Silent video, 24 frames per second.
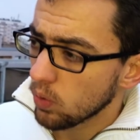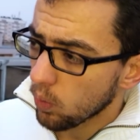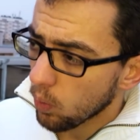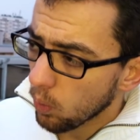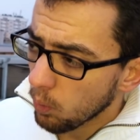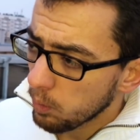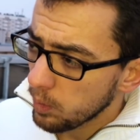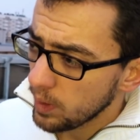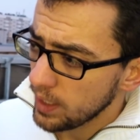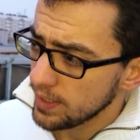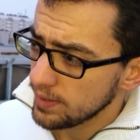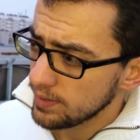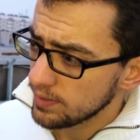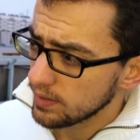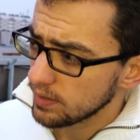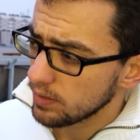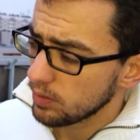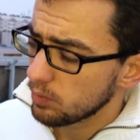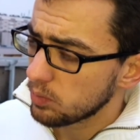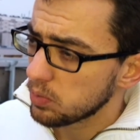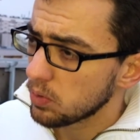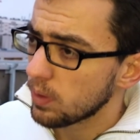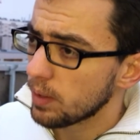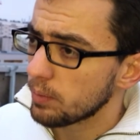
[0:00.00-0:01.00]
complète
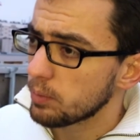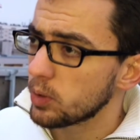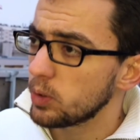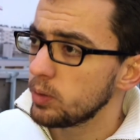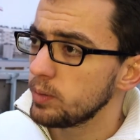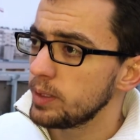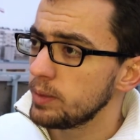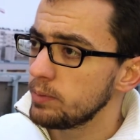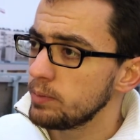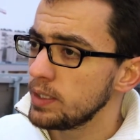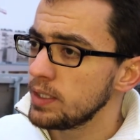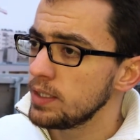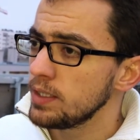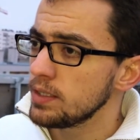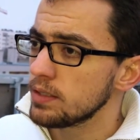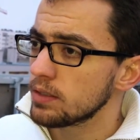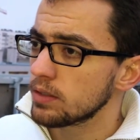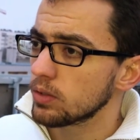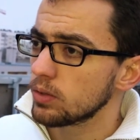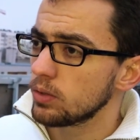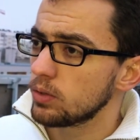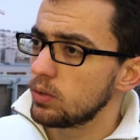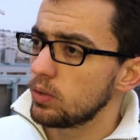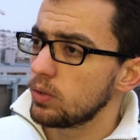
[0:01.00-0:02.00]
pour un Premier
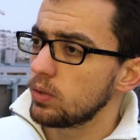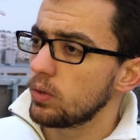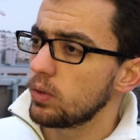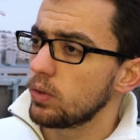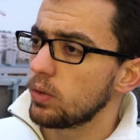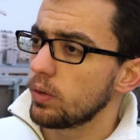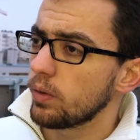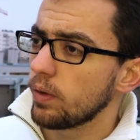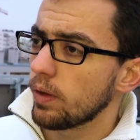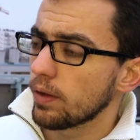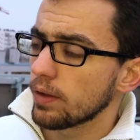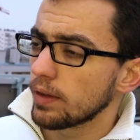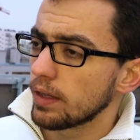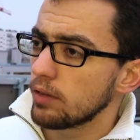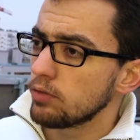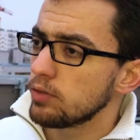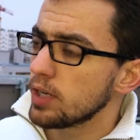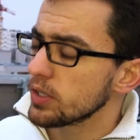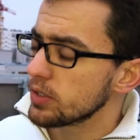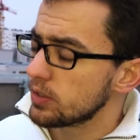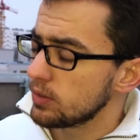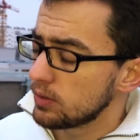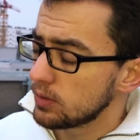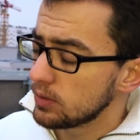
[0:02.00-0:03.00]
ministre
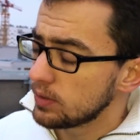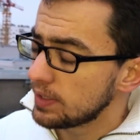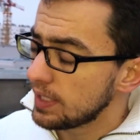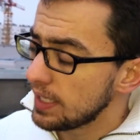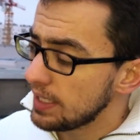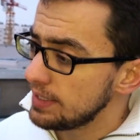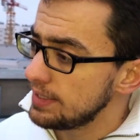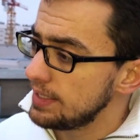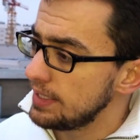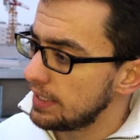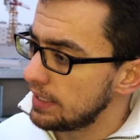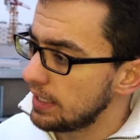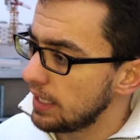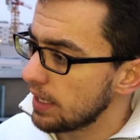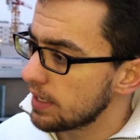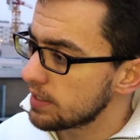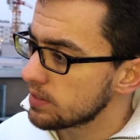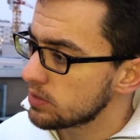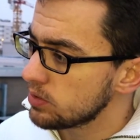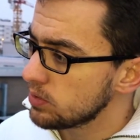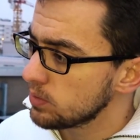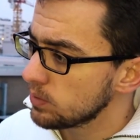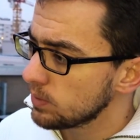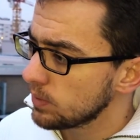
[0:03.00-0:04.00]
d'avoir de, telles
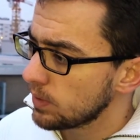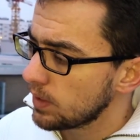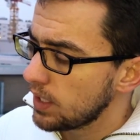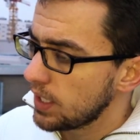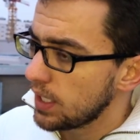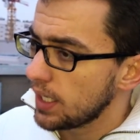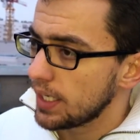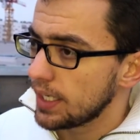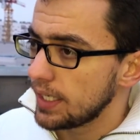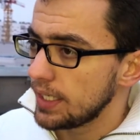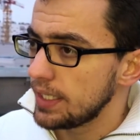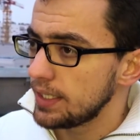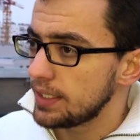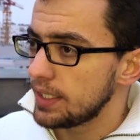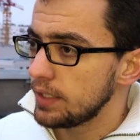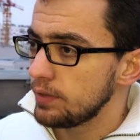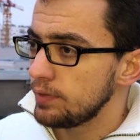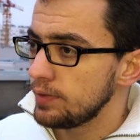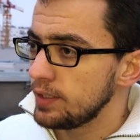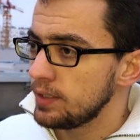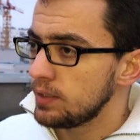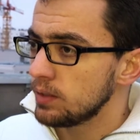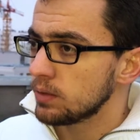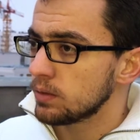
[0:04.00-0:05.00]
déclarations. Il est
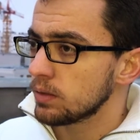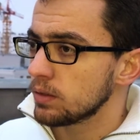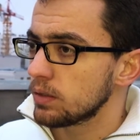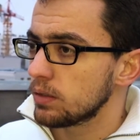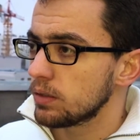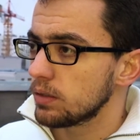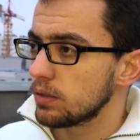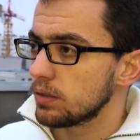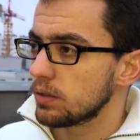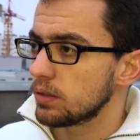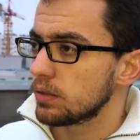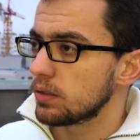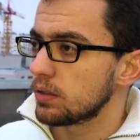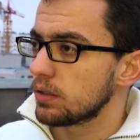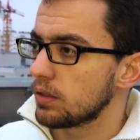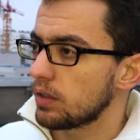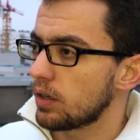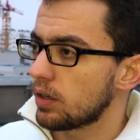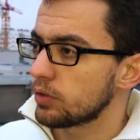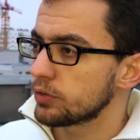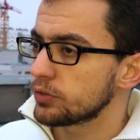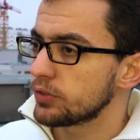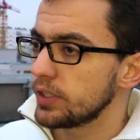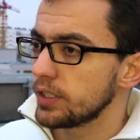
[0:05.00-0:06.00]
évident que,
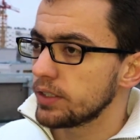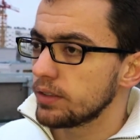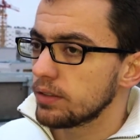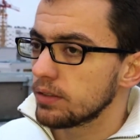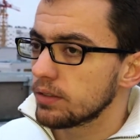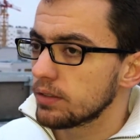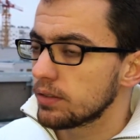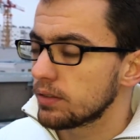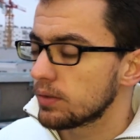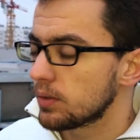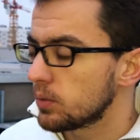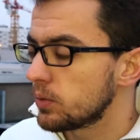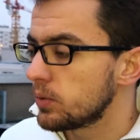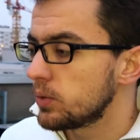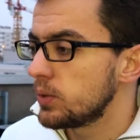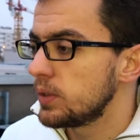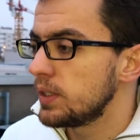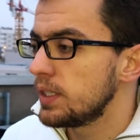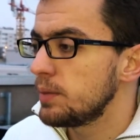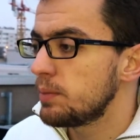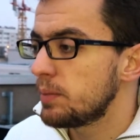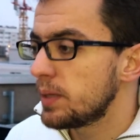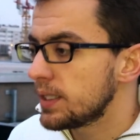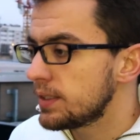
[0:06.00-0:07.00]
en fait, euh, on ne
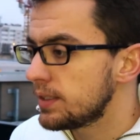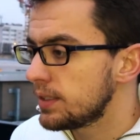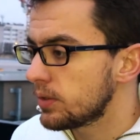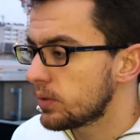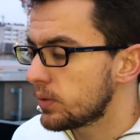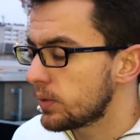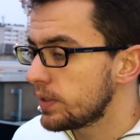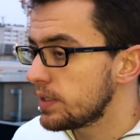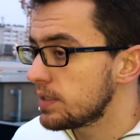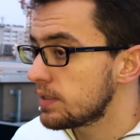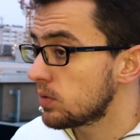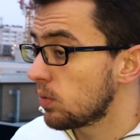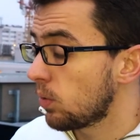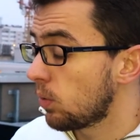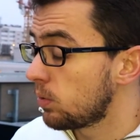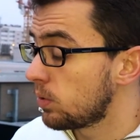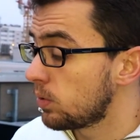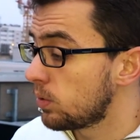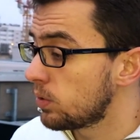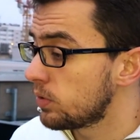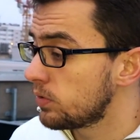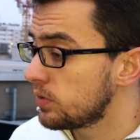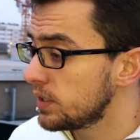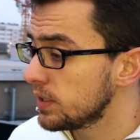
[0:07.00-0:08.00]
naît pas terroriste, on le
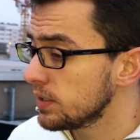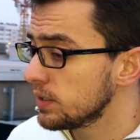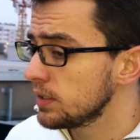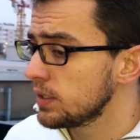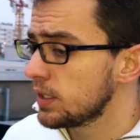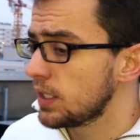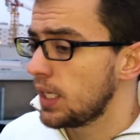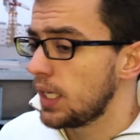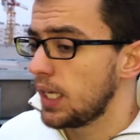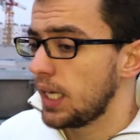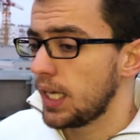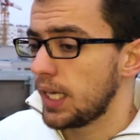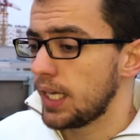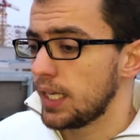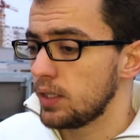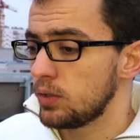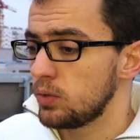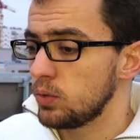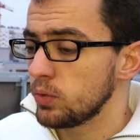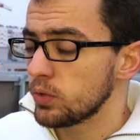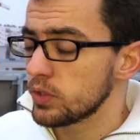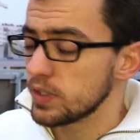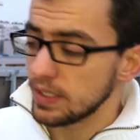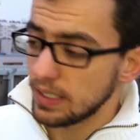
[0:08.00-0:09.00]
devient. Et
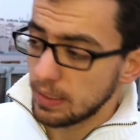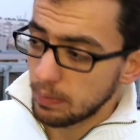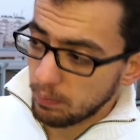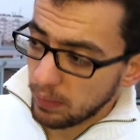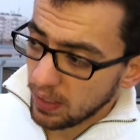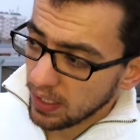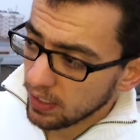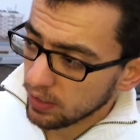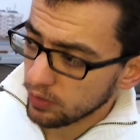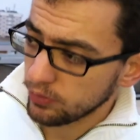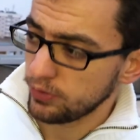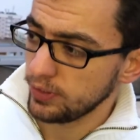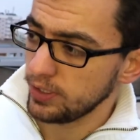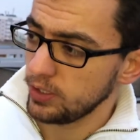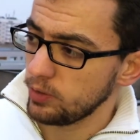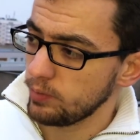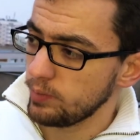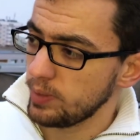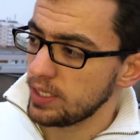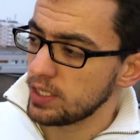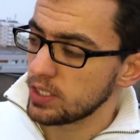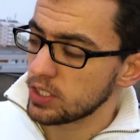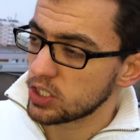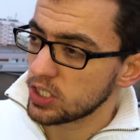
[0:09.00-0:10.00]
donc, ce n'est pas un
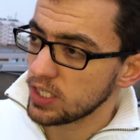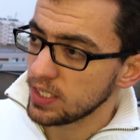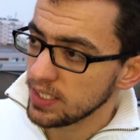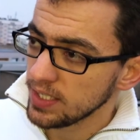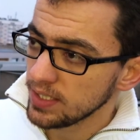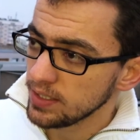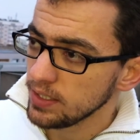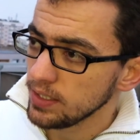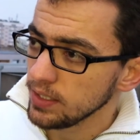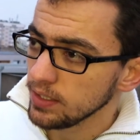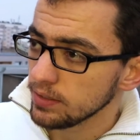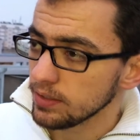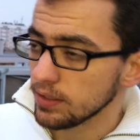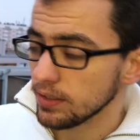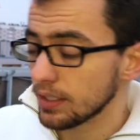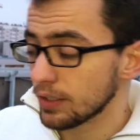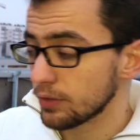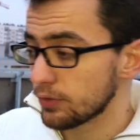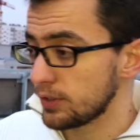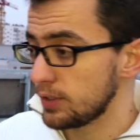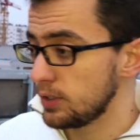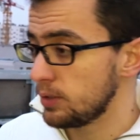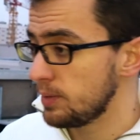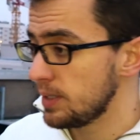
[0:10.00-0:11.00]
phénomène génétique, c'est un
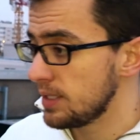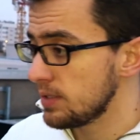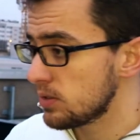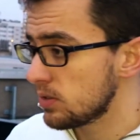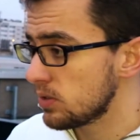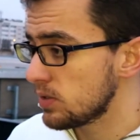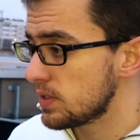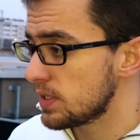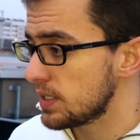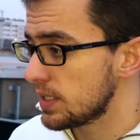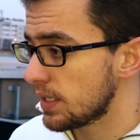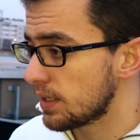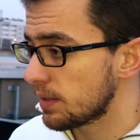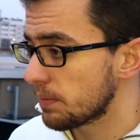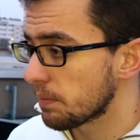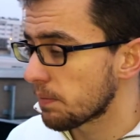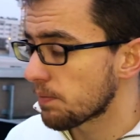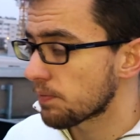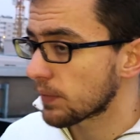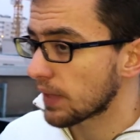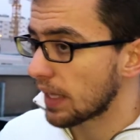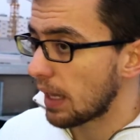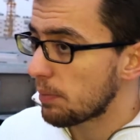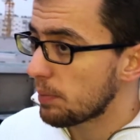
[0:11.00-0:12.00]
phénomène social.
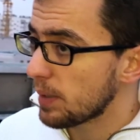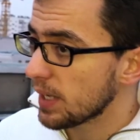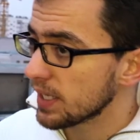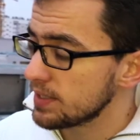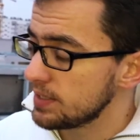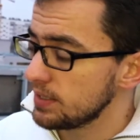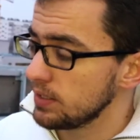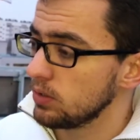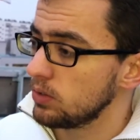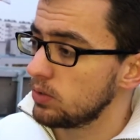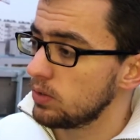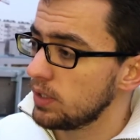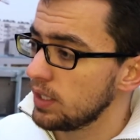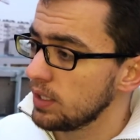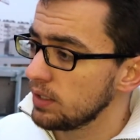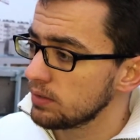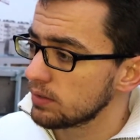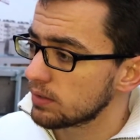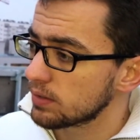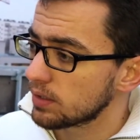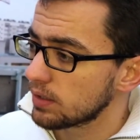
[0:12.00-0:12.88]
À partir de là,